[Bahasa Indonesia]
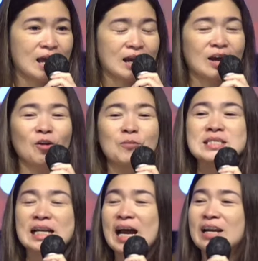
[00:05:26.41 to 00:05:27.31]
Kalau
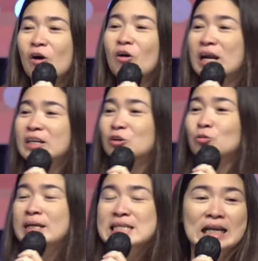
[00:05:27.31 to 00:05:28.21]
misalnya ada orang di
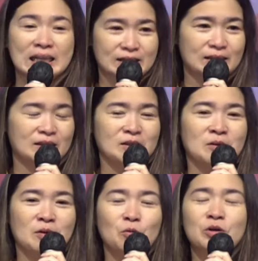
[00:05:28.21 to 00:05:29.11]
rumah sakit,
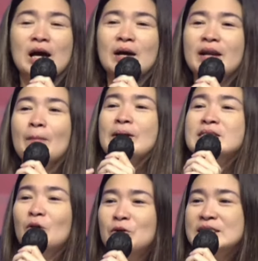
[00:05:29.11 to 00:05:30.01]
udah
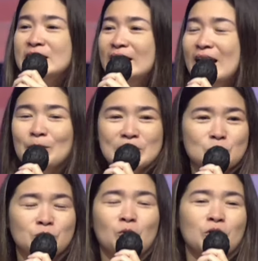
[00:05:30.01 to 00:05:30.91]
napasnya udah Senin Kamis,
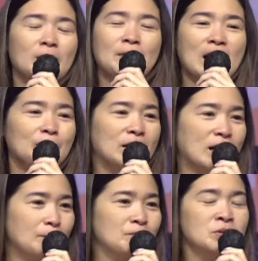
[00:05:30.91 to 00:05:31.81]
sudah udah
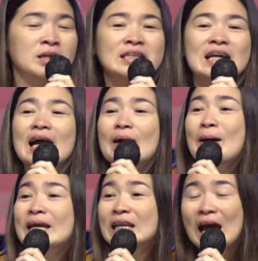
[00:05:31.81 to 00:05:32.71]
megap-megap, dia nggak
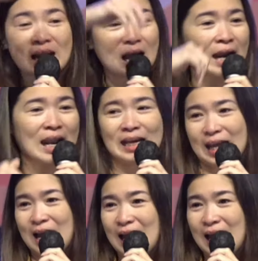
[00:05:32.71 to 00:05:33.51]
manggil anak-anaknya.